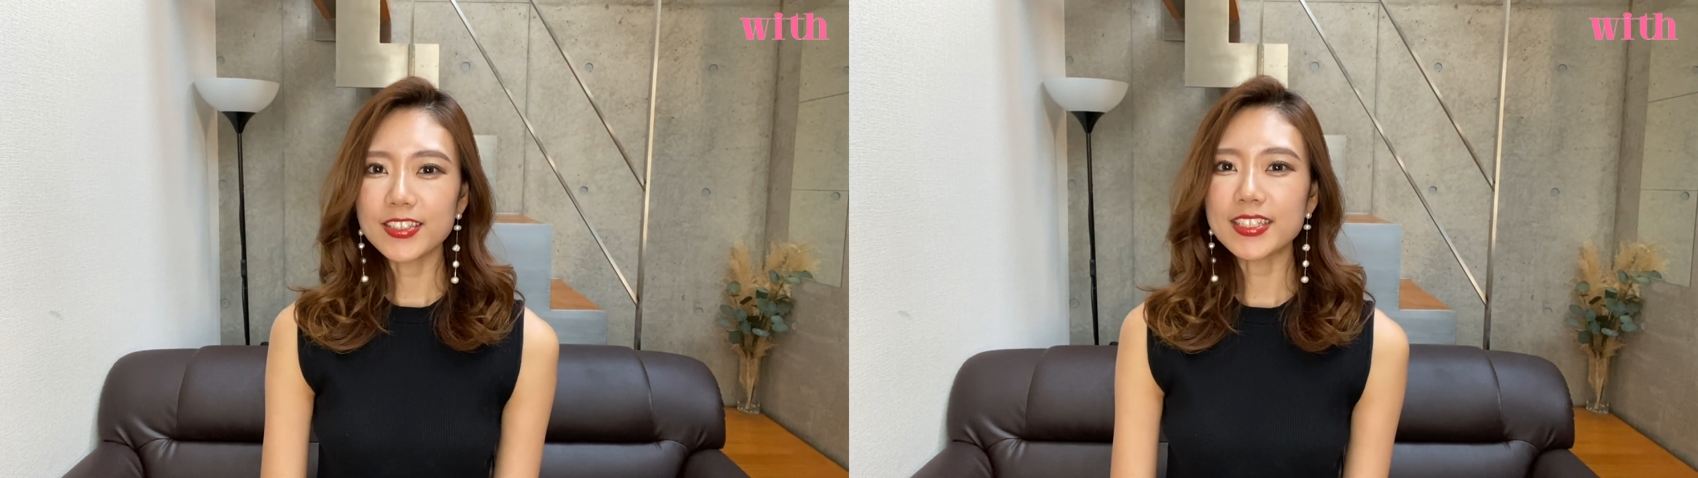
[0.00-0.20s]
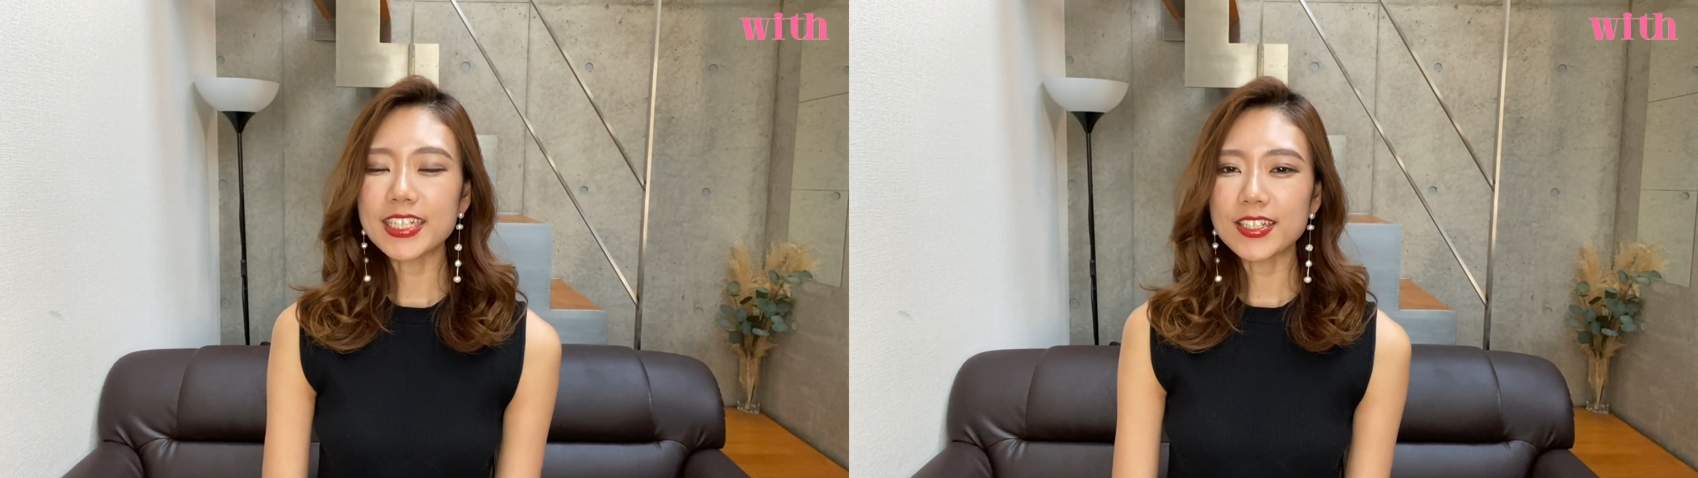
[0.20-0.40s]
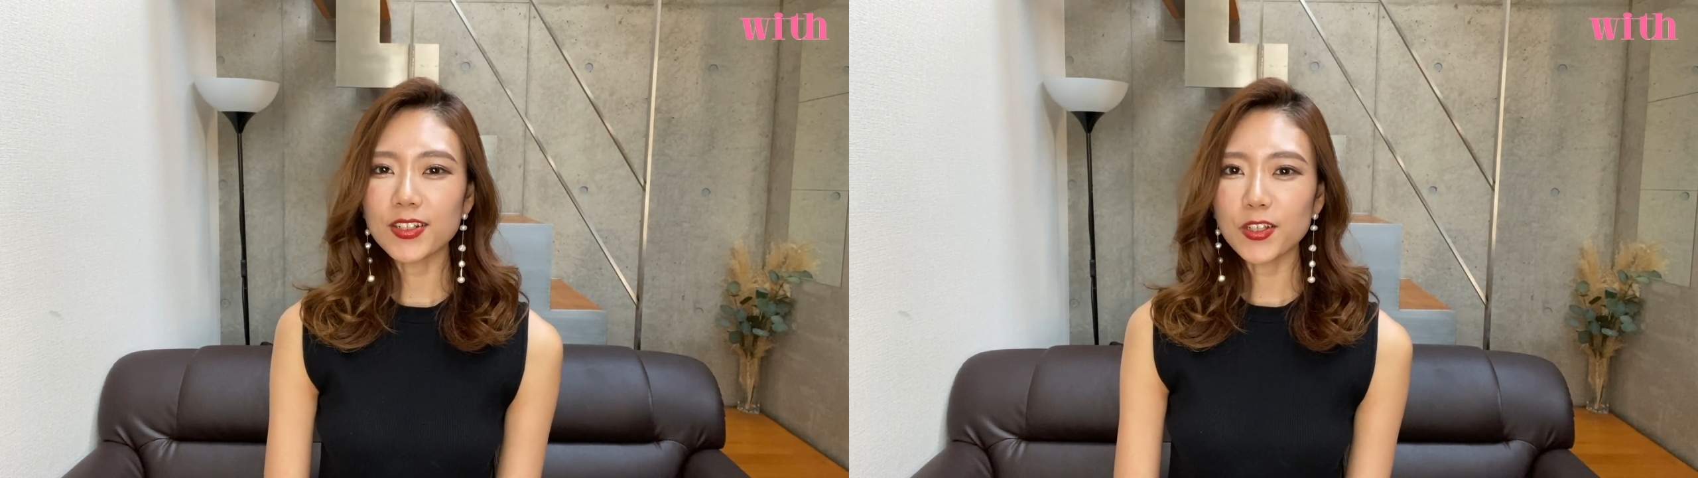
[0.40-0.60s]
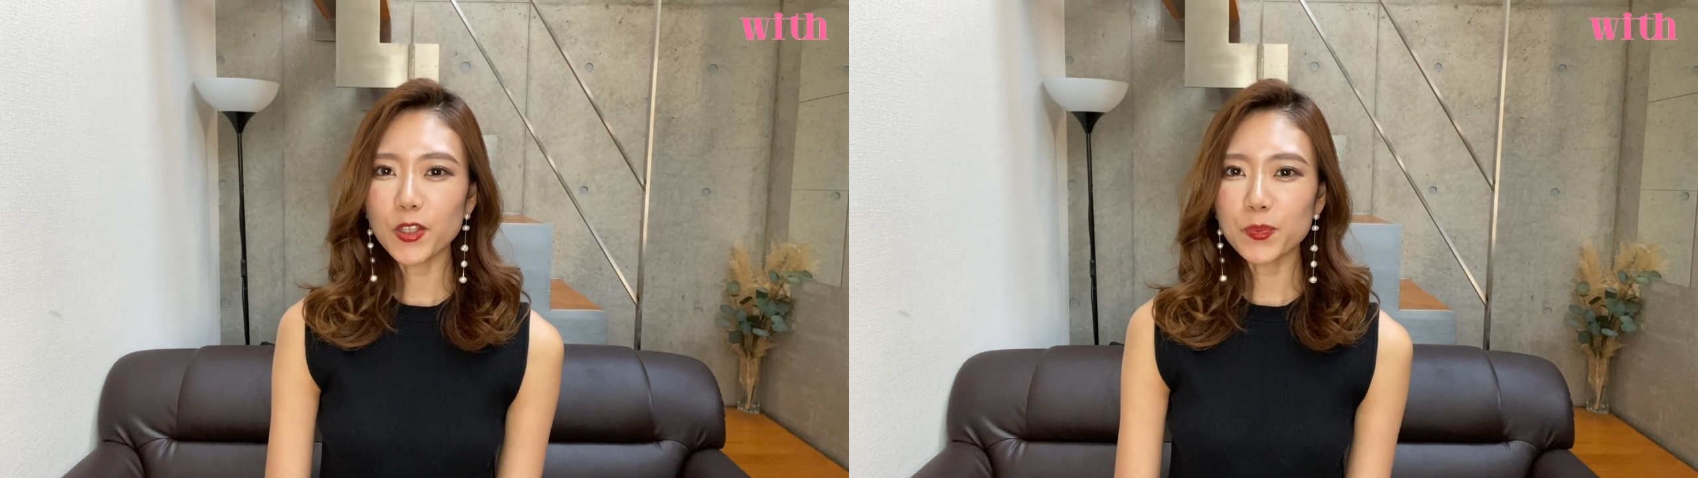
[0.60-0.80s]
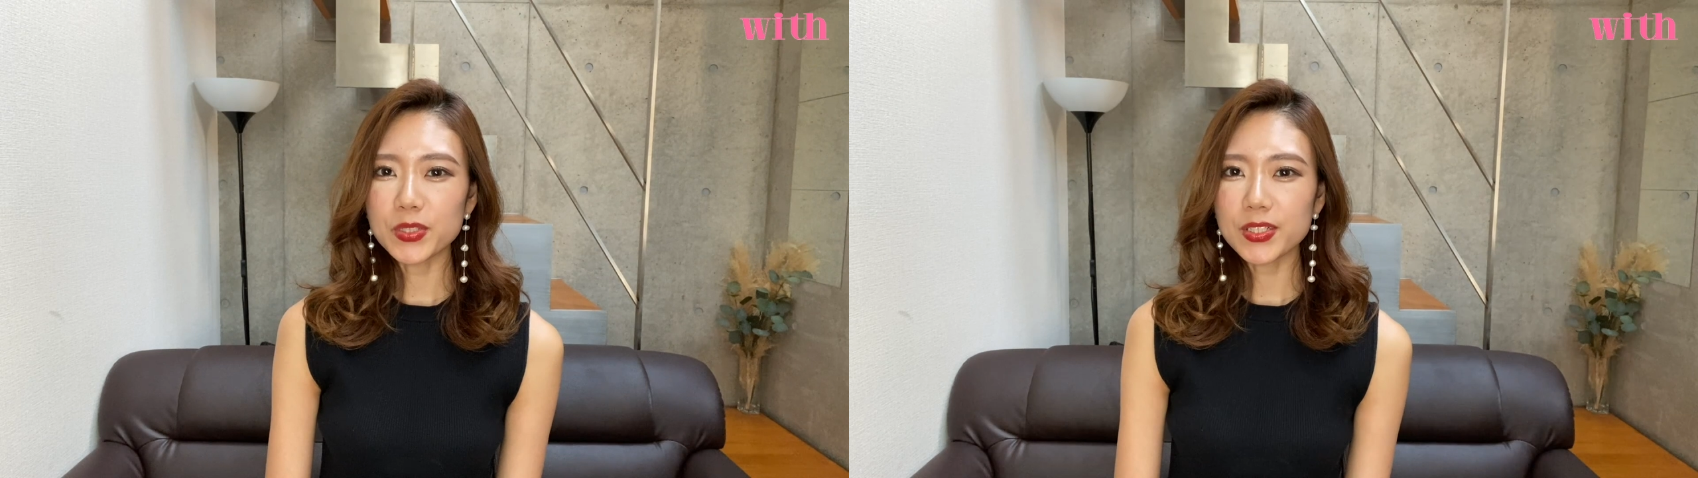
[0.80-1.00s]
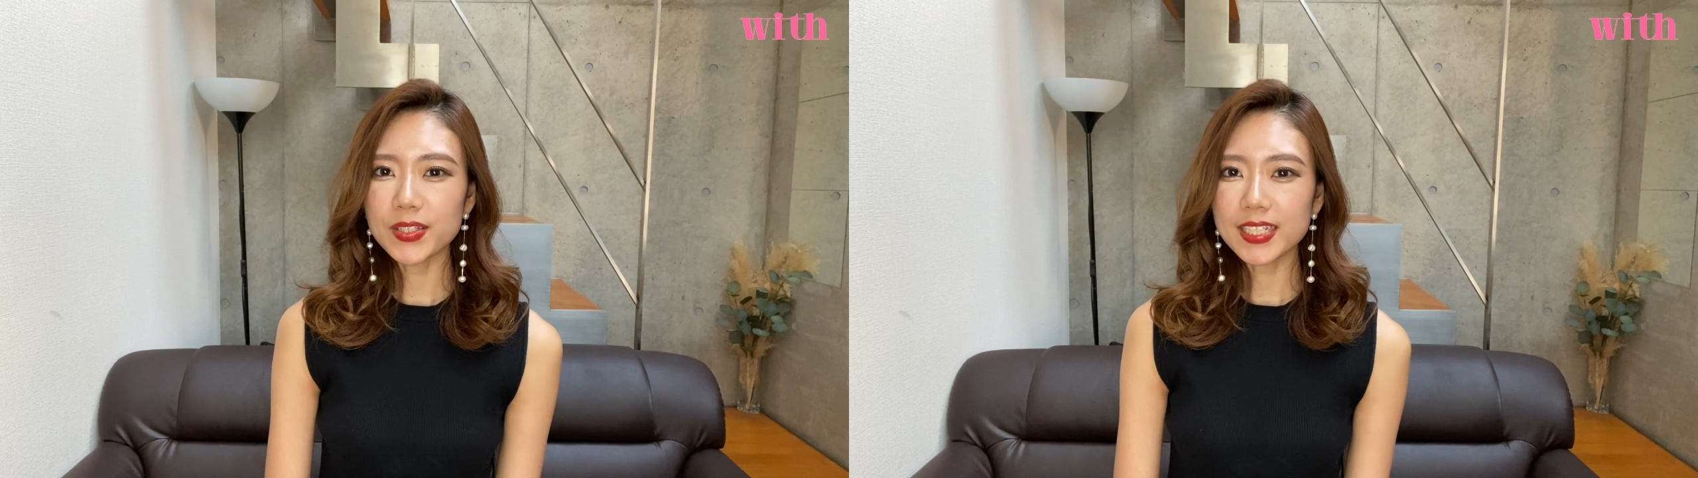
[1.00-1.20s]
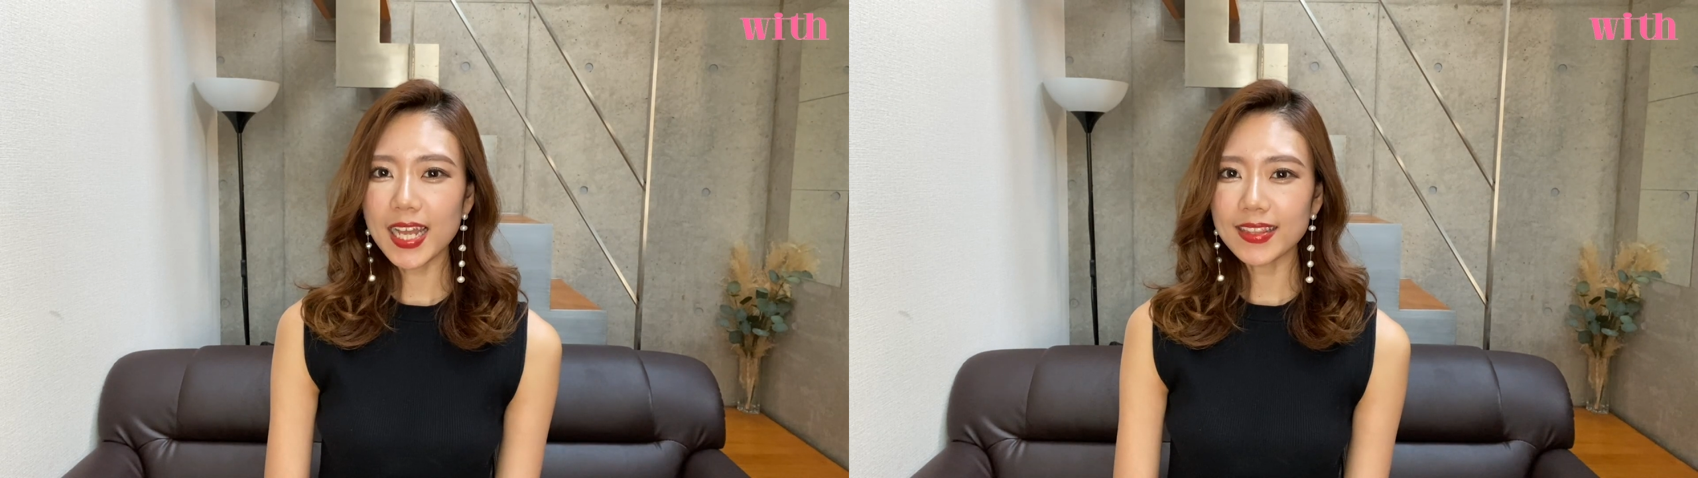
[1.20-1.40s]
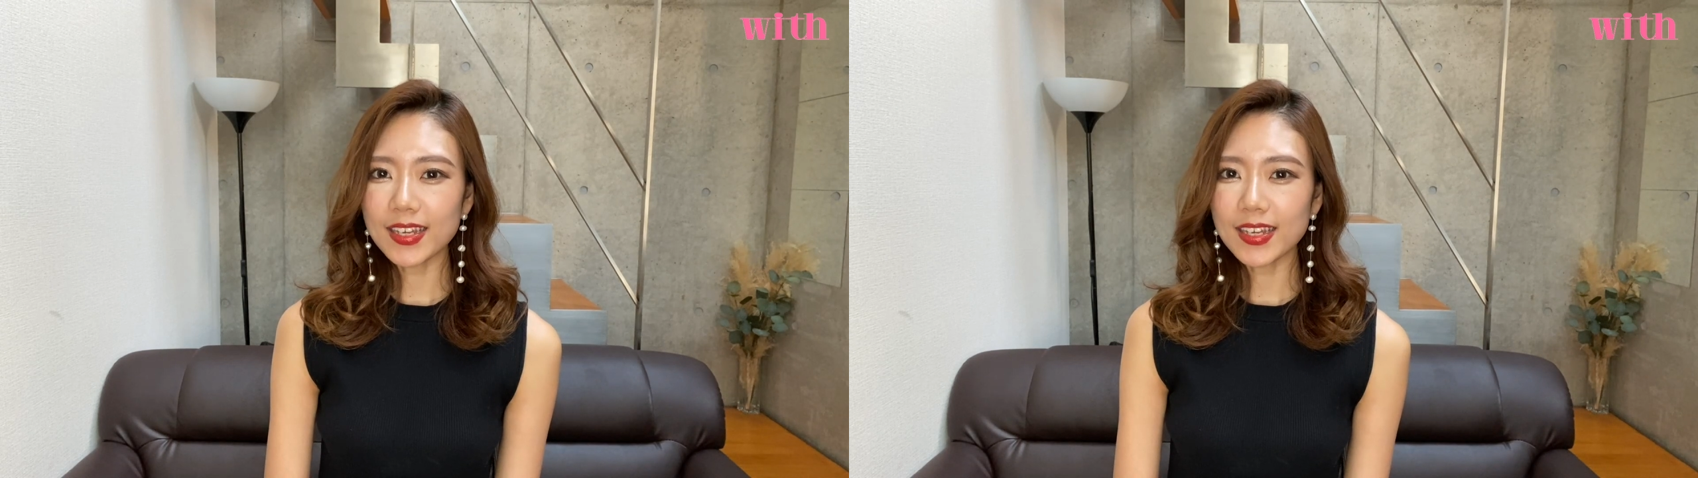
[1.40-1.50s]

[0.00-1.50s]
ユニクロのトップスを使っ